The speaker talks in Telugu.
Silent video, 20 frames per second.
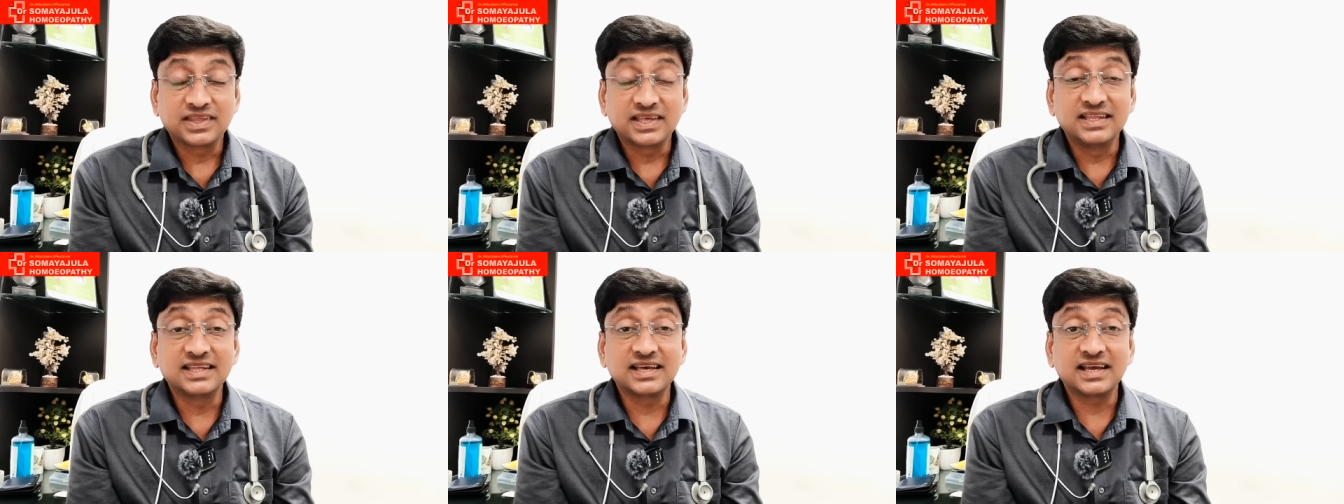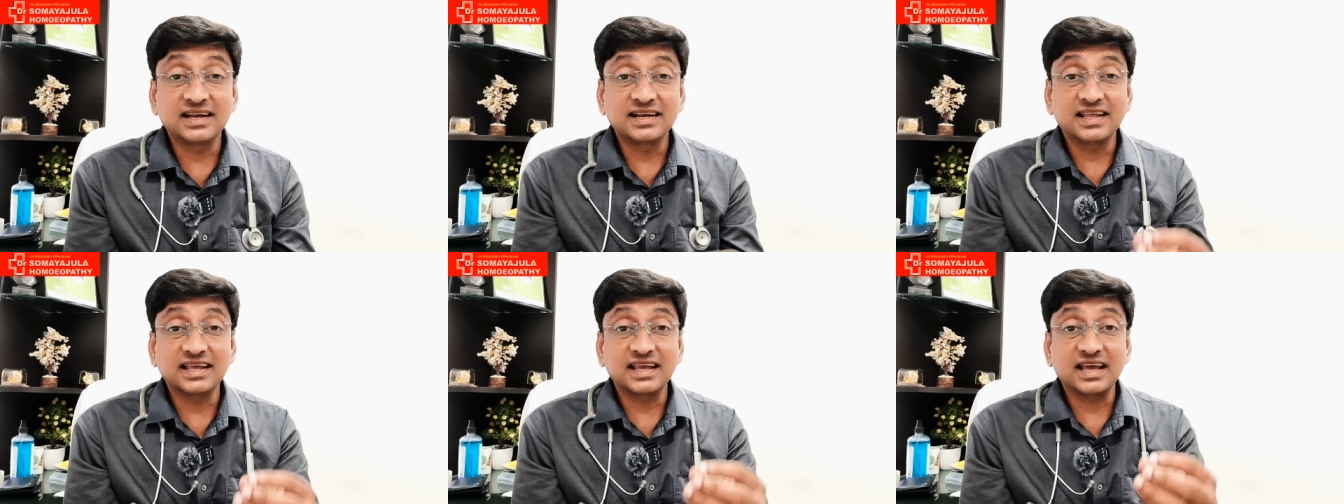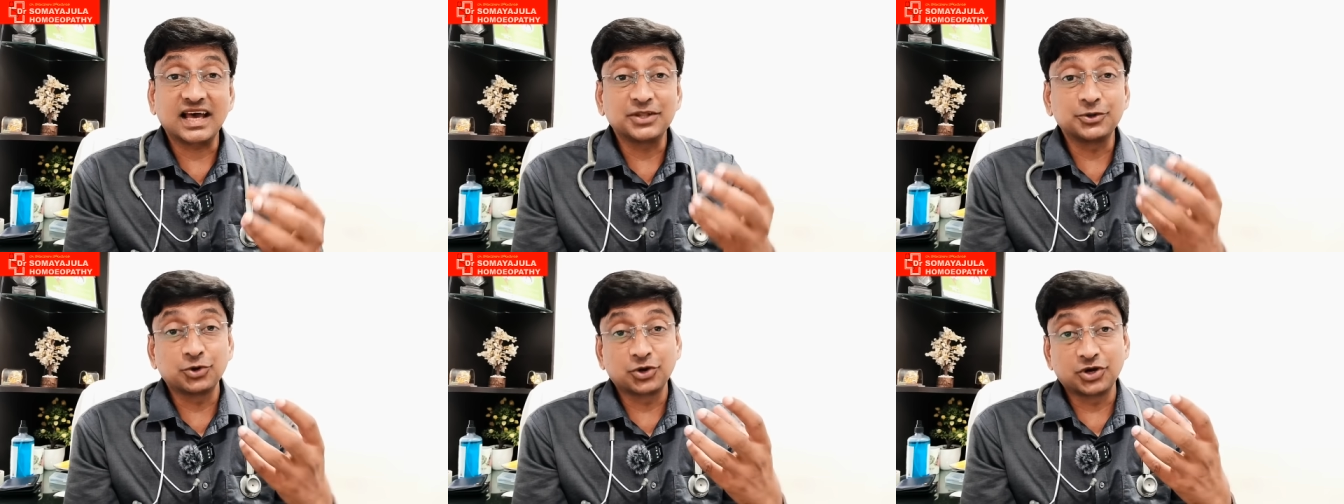ఎందుకంటే
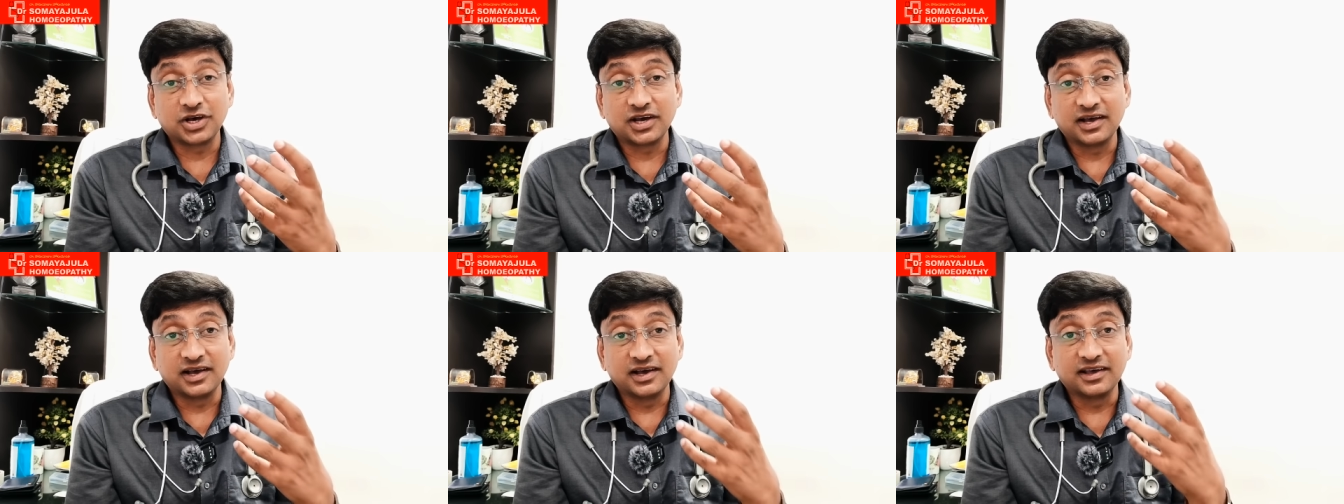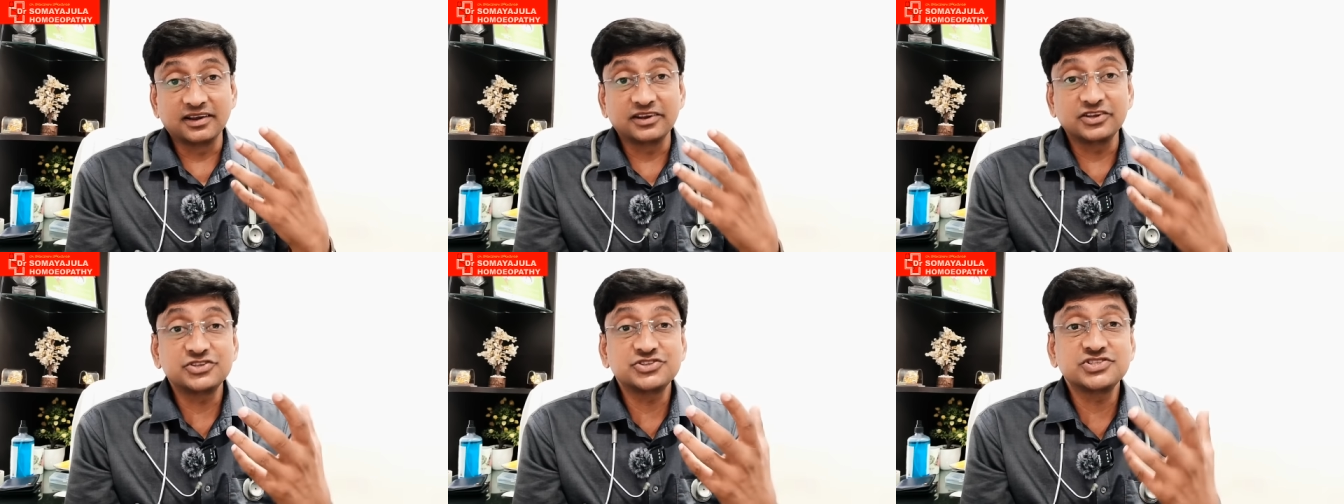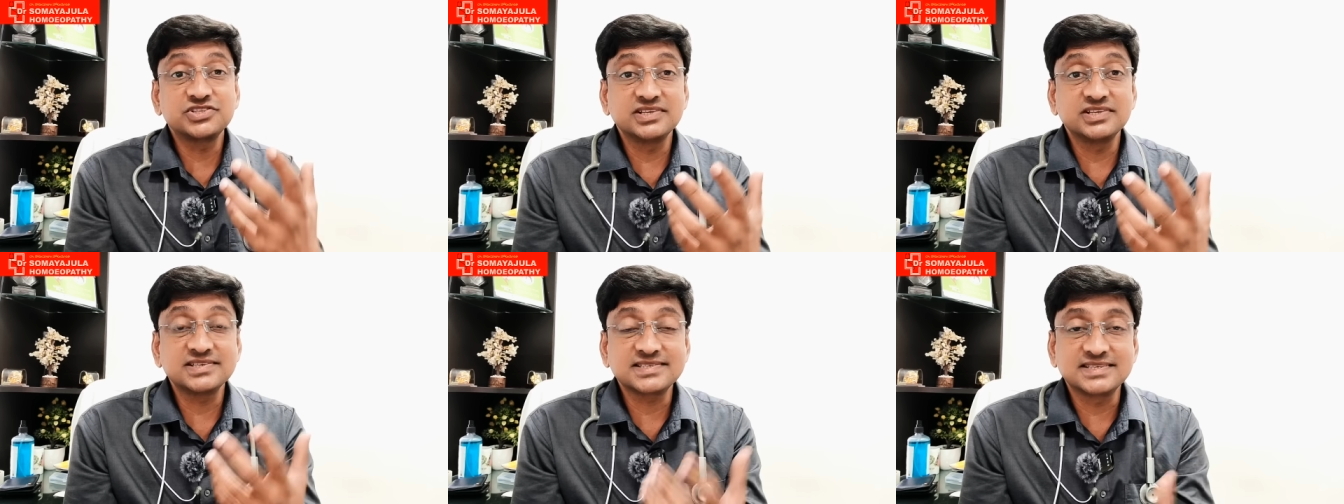అదొక
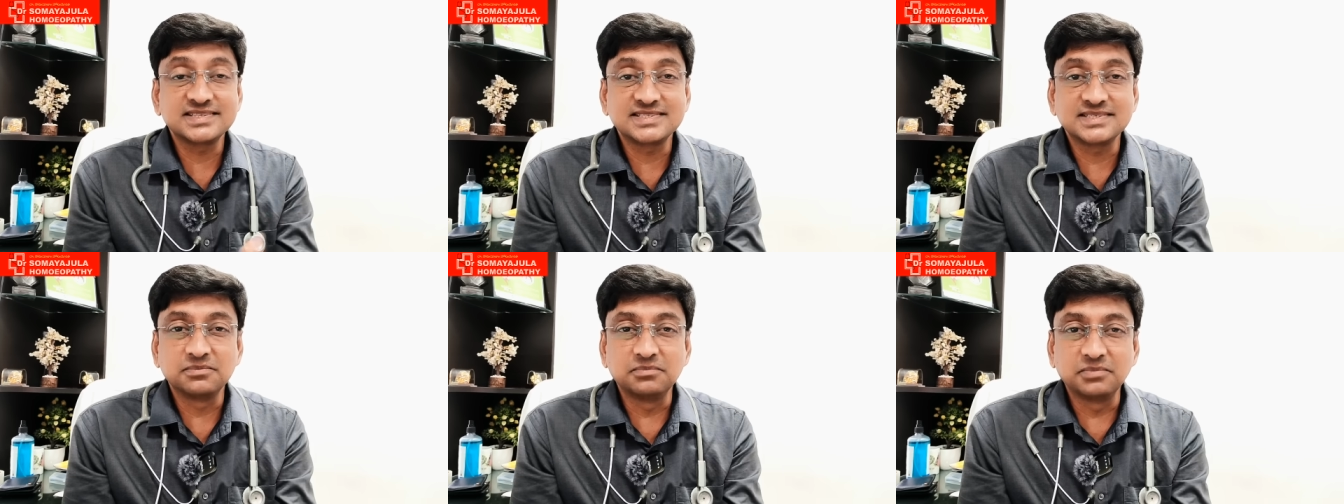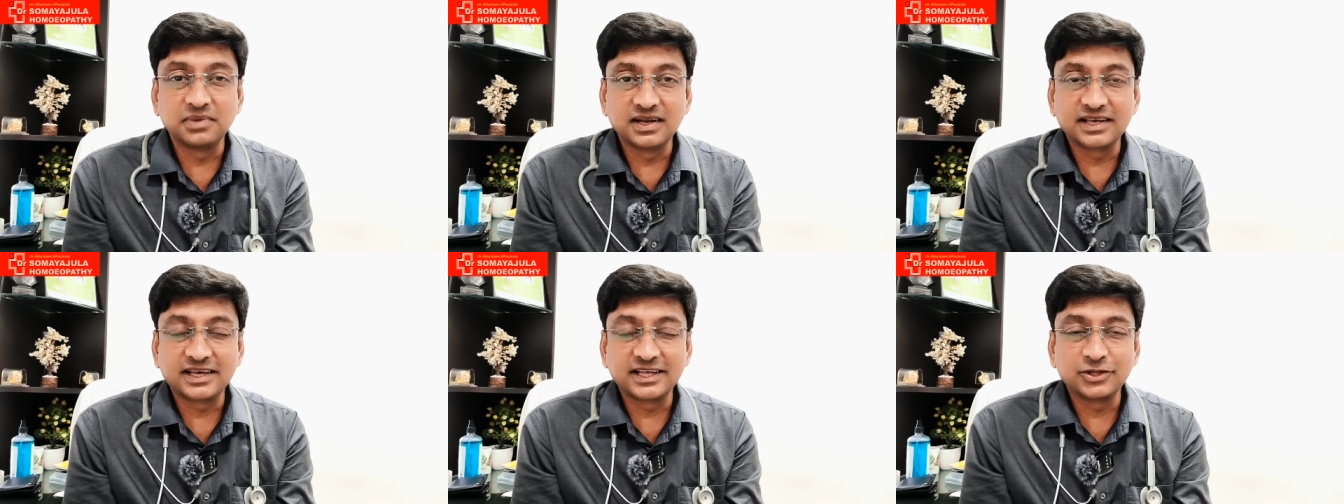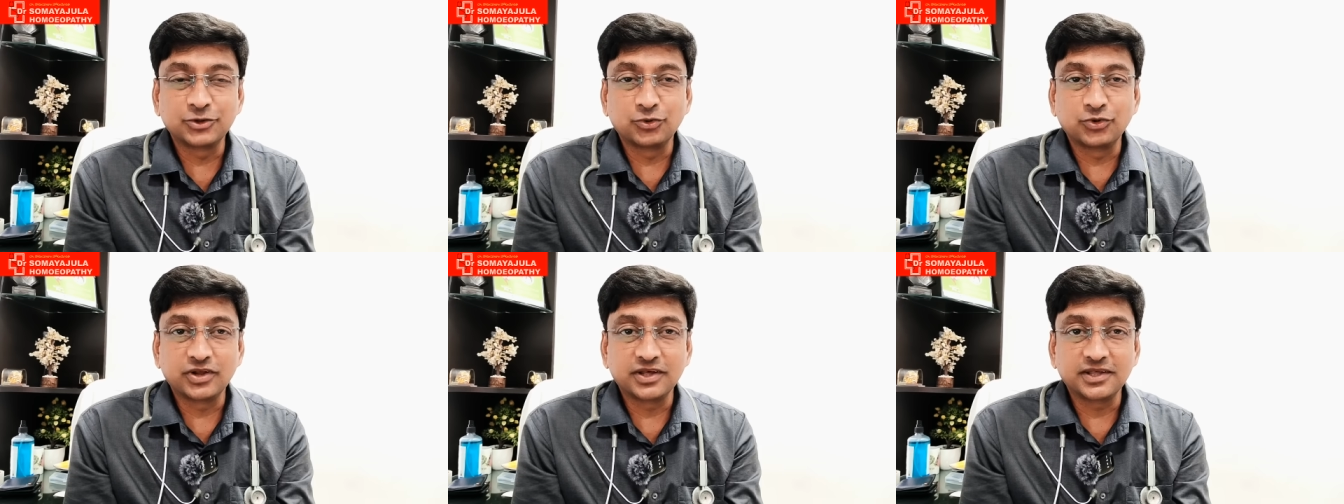రిచ్నెస్కి సింబల్
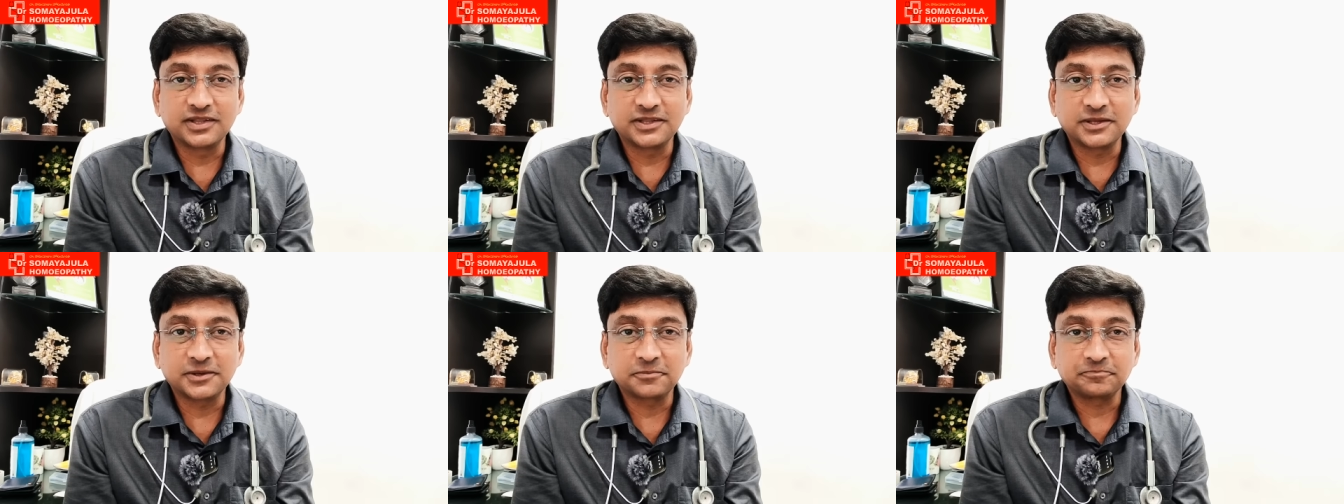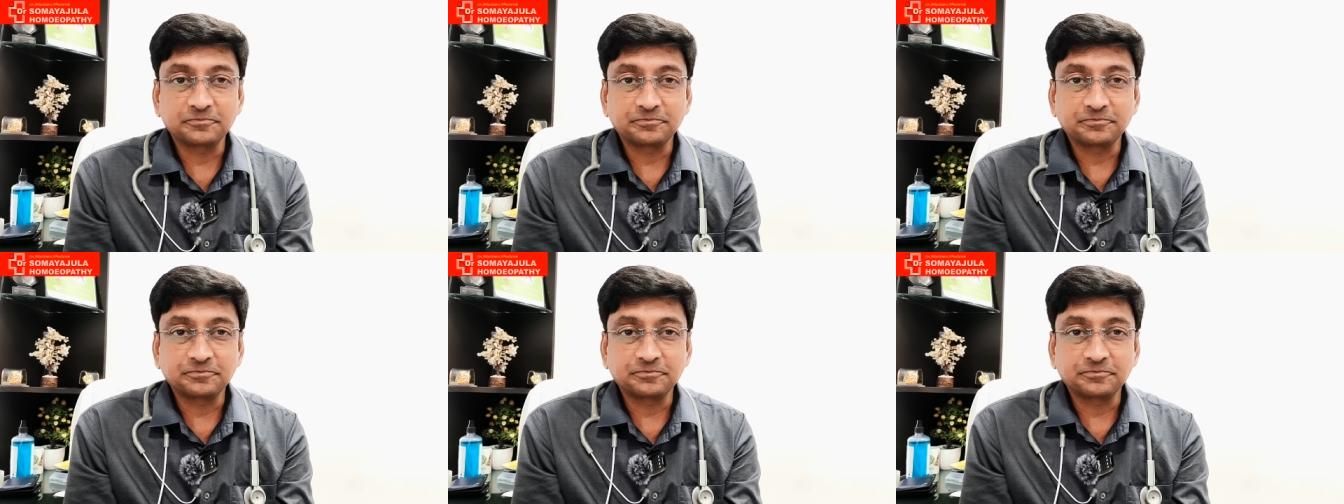కింద ఉండేది